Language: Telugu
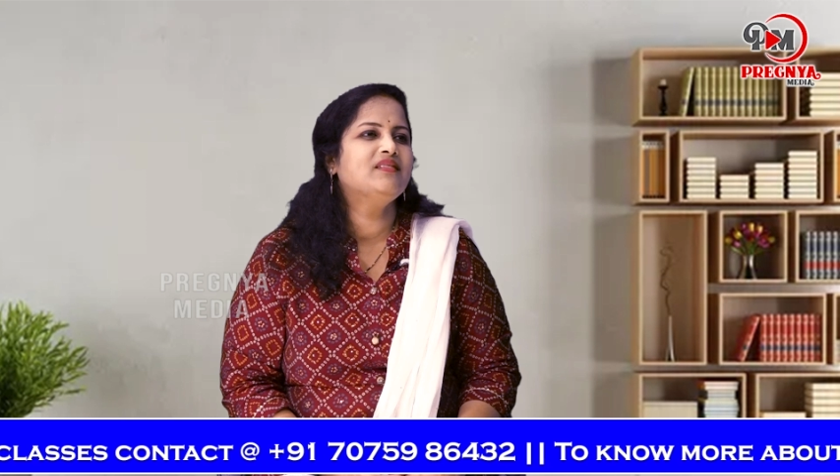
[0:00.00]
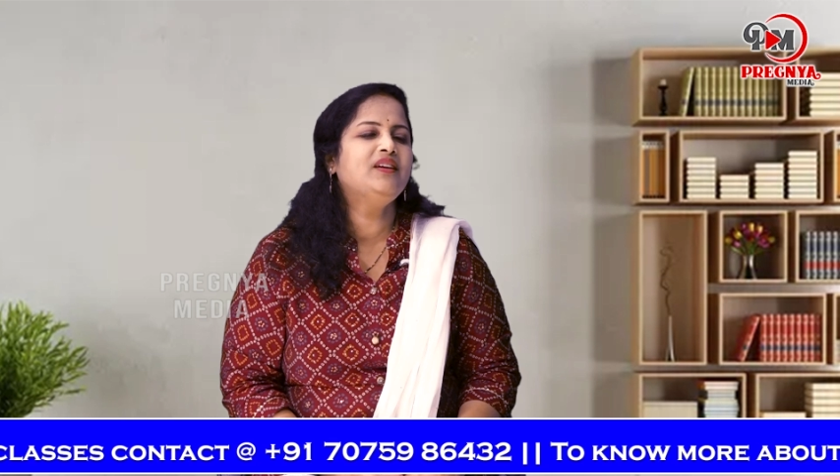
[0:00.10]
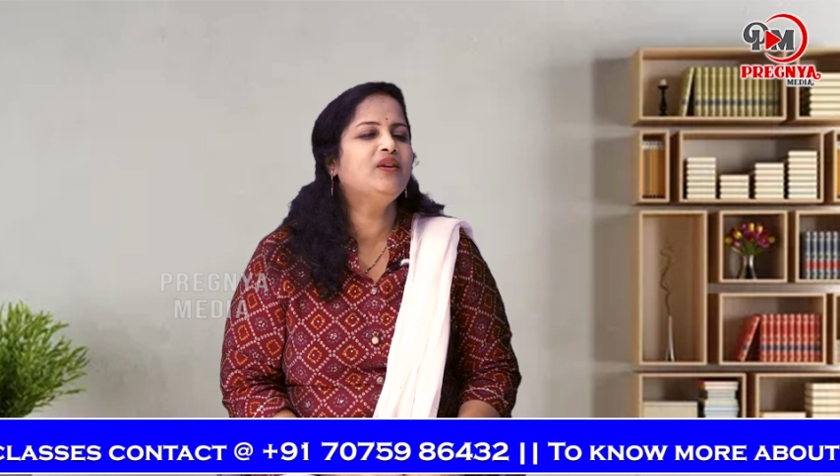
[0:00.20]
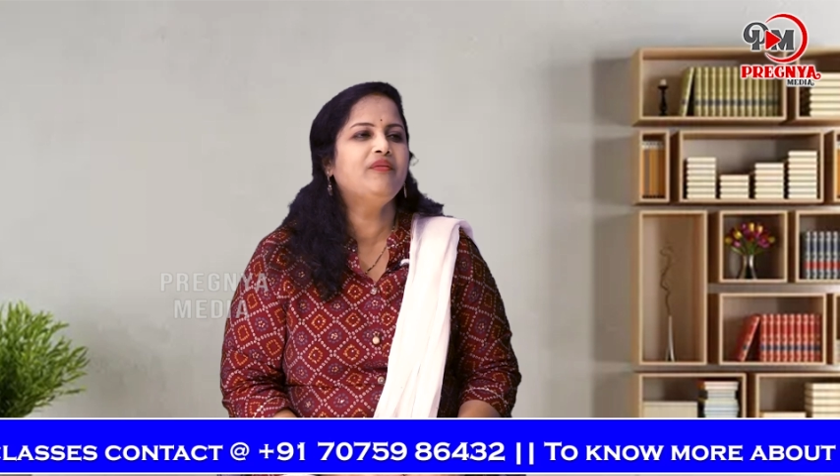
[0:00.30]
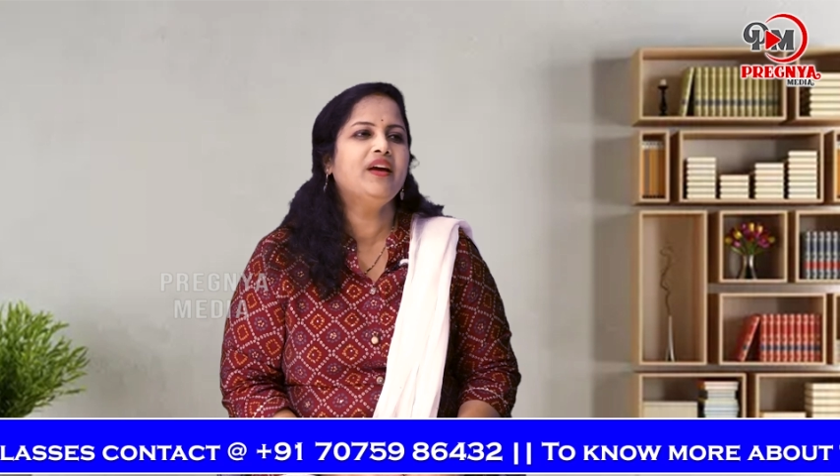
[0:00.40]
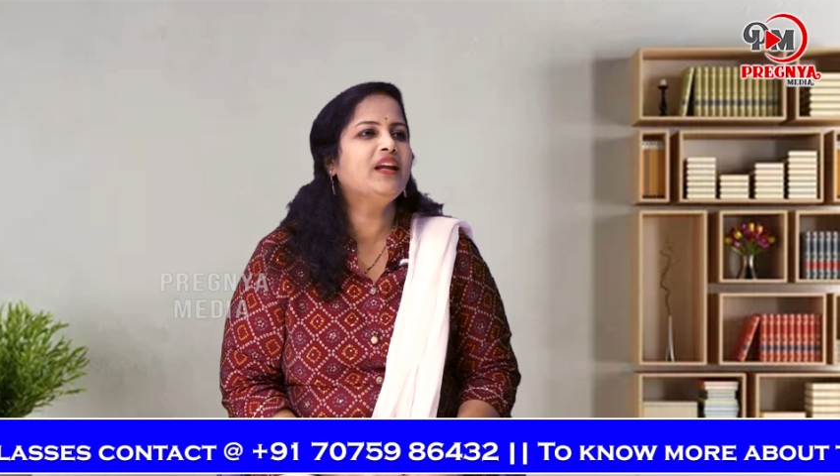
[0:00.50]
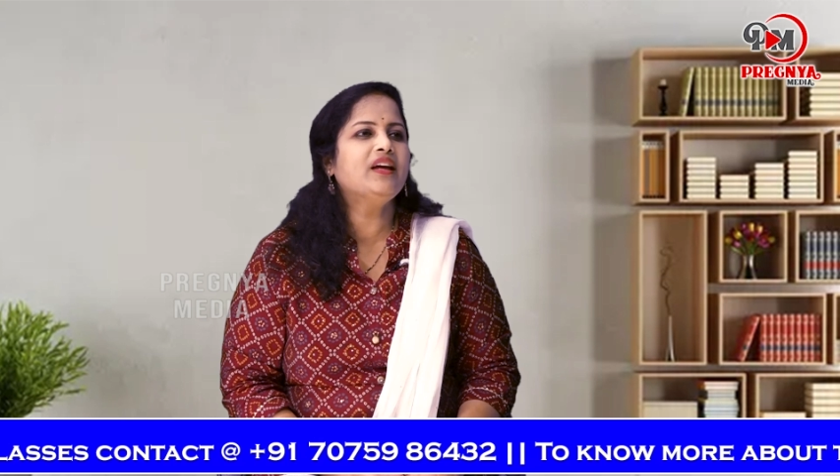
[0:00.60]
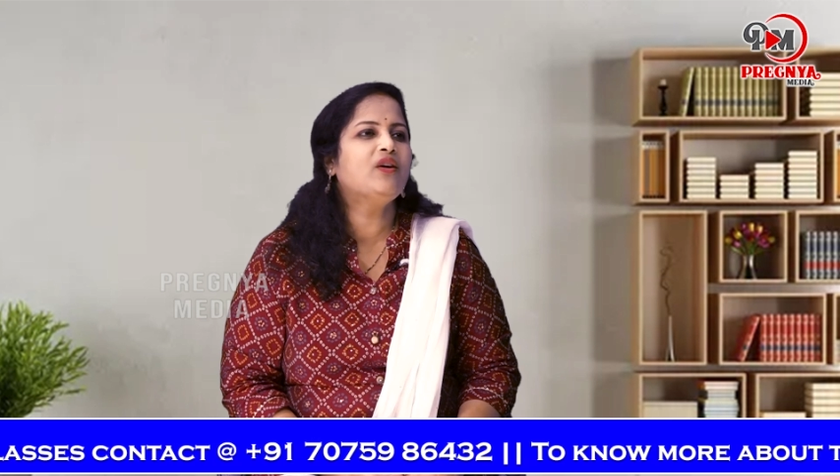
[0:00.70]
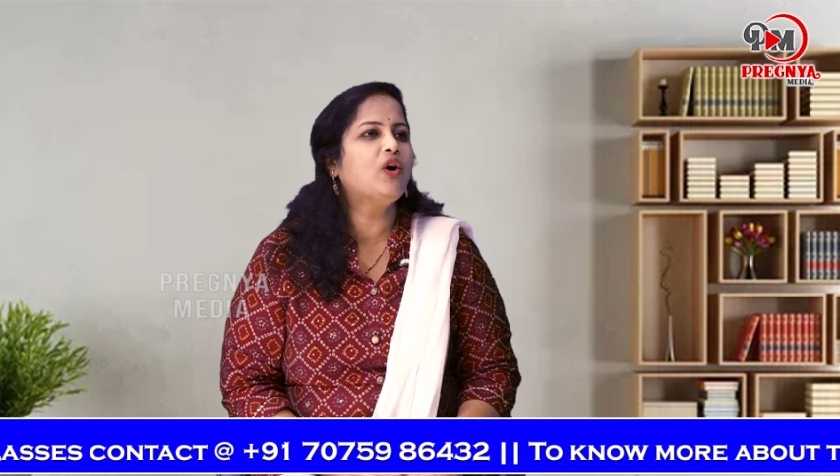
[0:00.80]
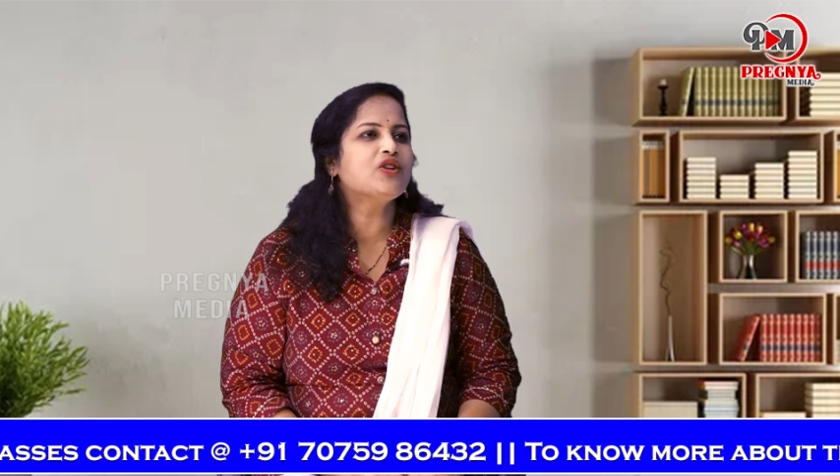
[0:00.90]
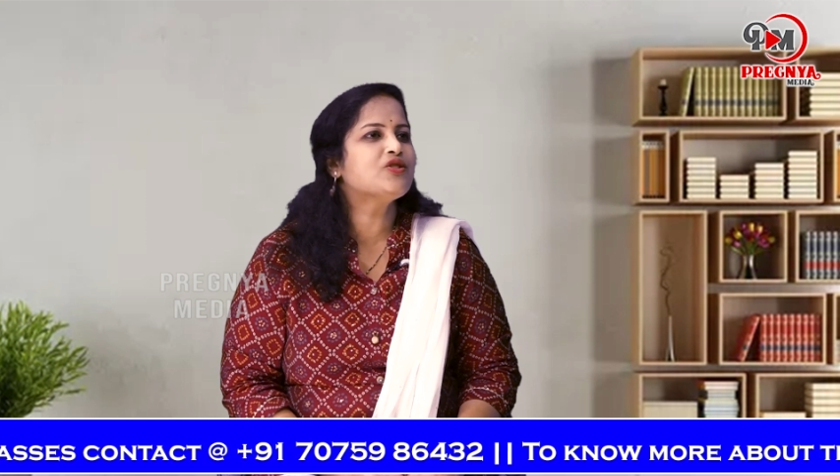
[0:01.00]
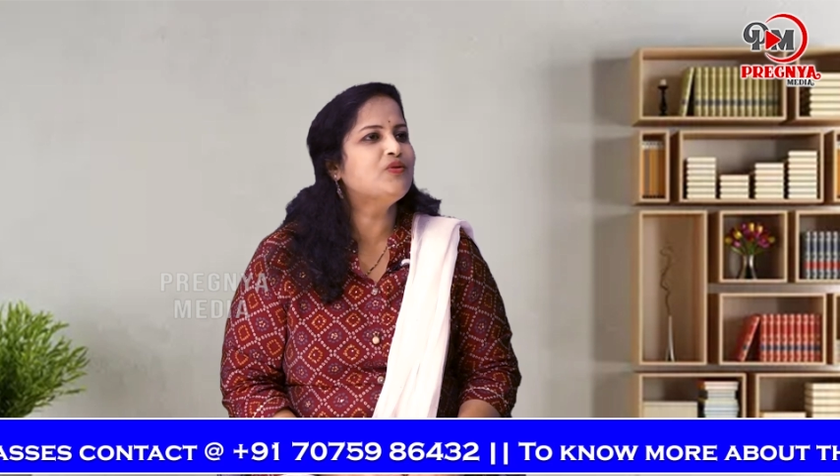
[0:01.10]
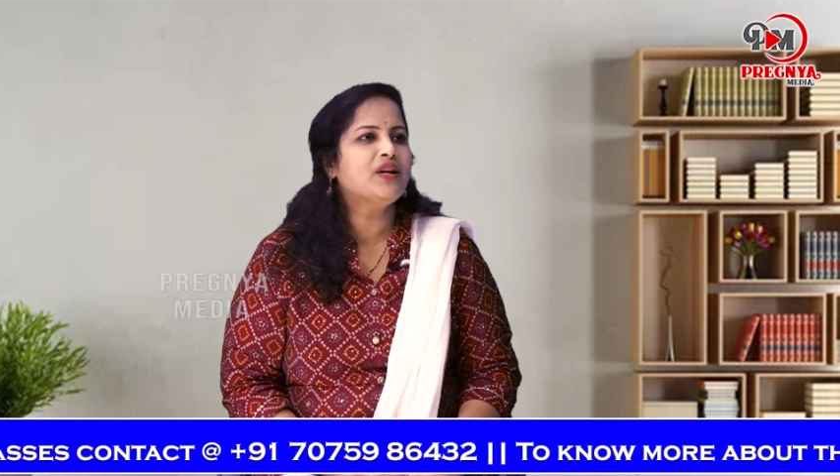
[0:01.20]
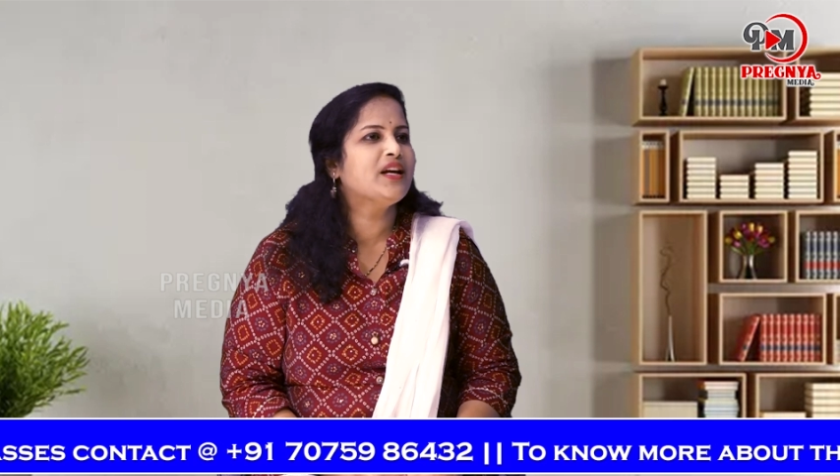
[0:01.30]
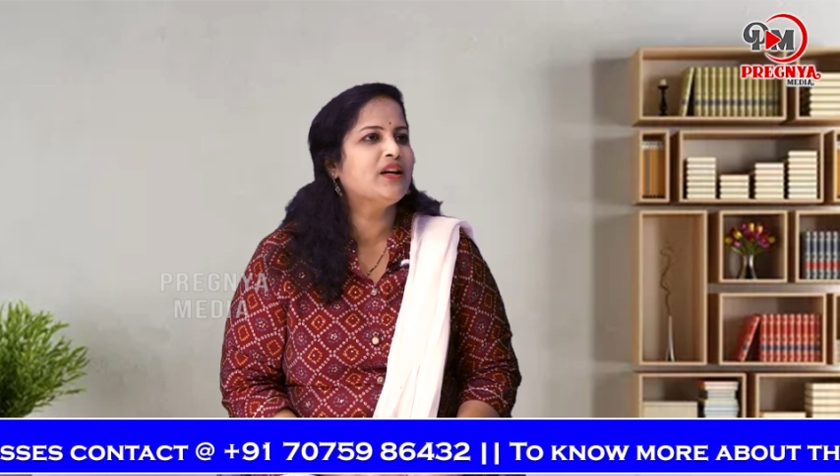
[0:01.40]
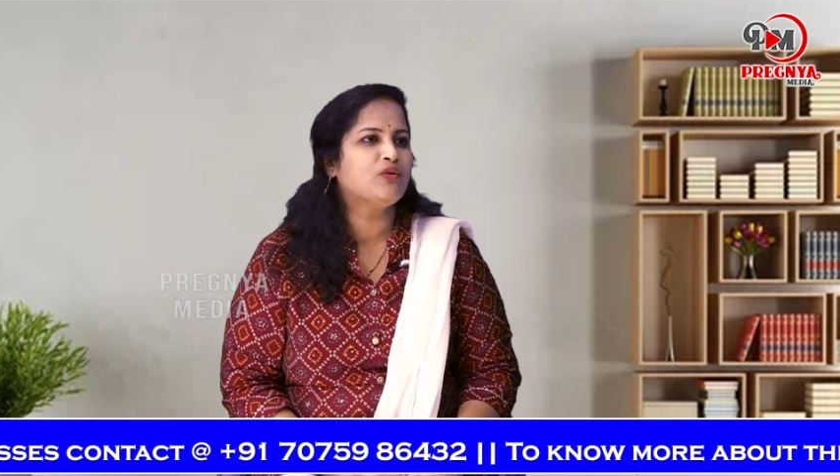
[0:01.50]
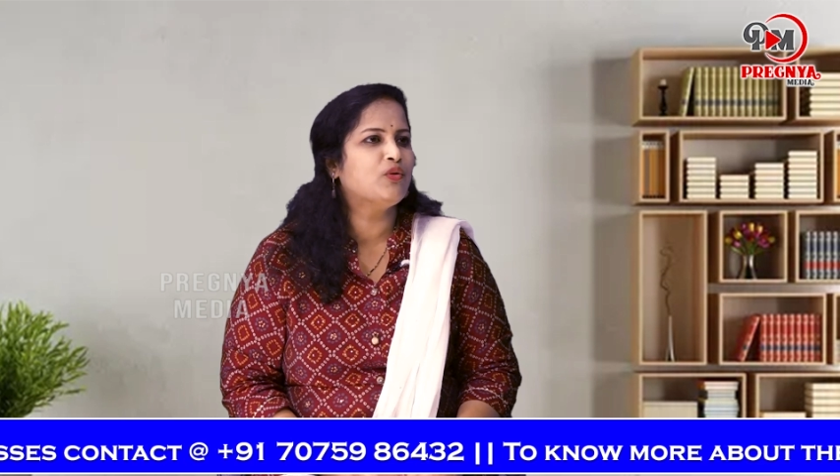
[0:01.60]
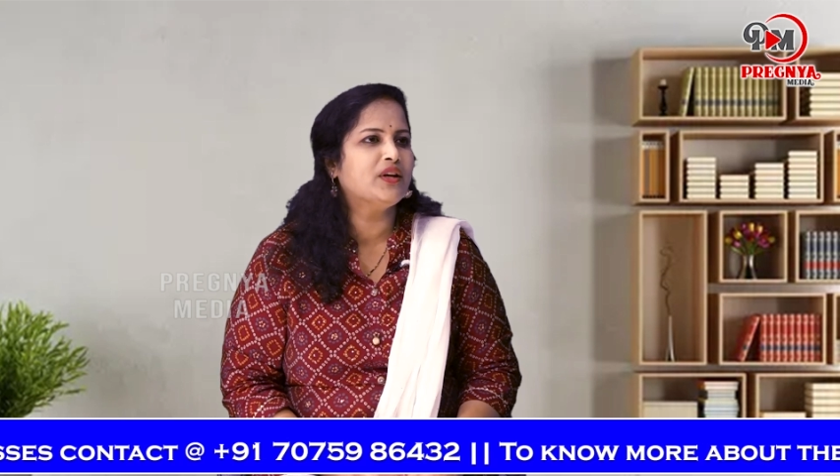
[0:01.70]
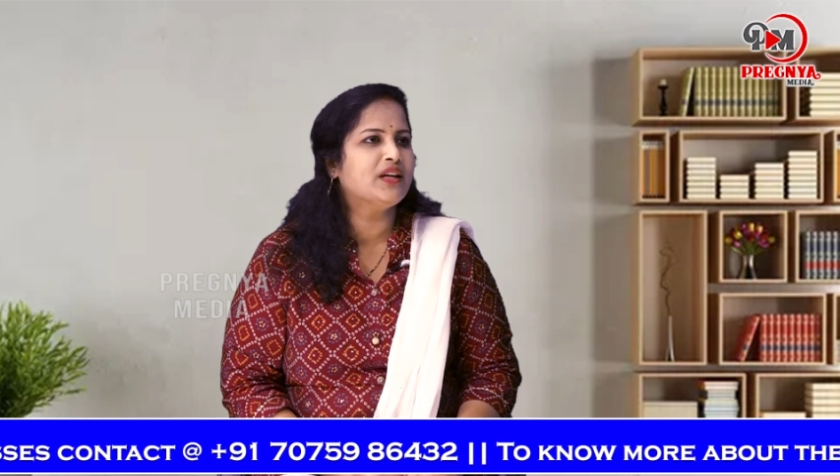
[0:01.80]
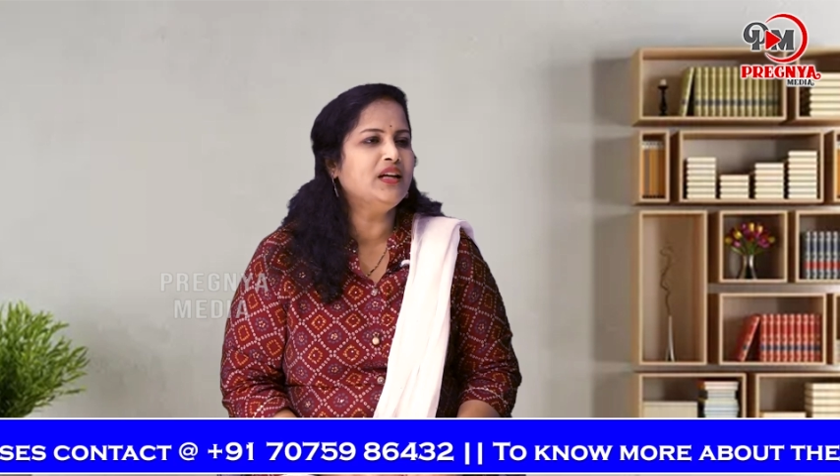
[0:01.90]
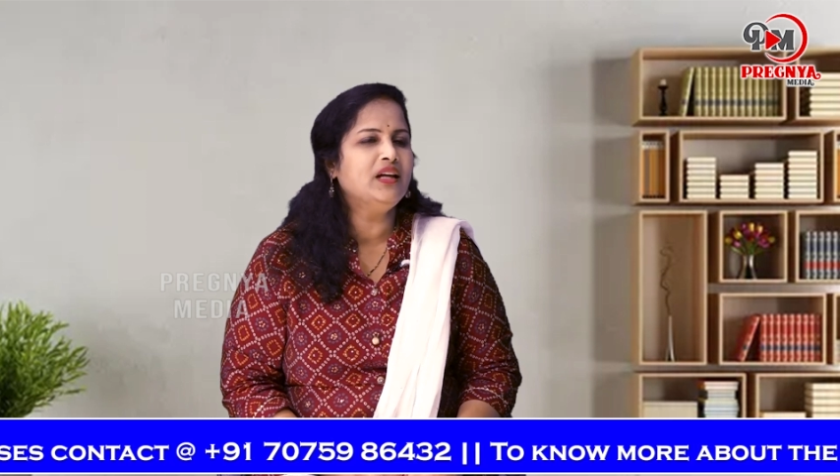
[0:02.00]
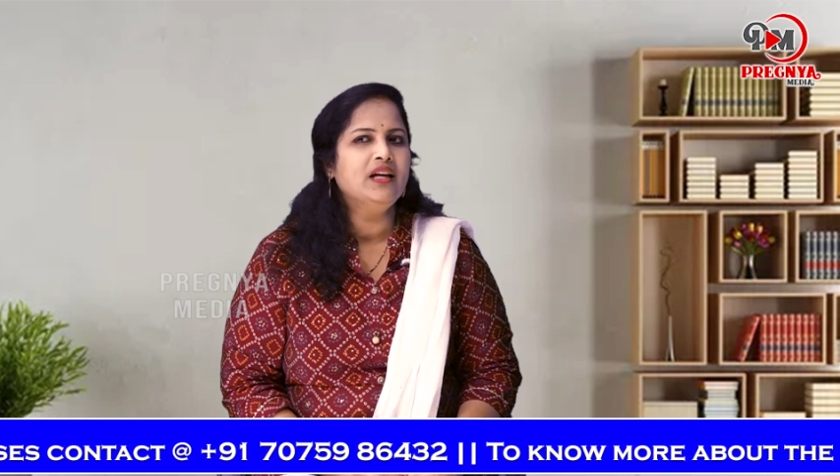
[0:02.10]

ఇంక వేరే కార్డ్స్ ఉన్నాయి అనుకోండి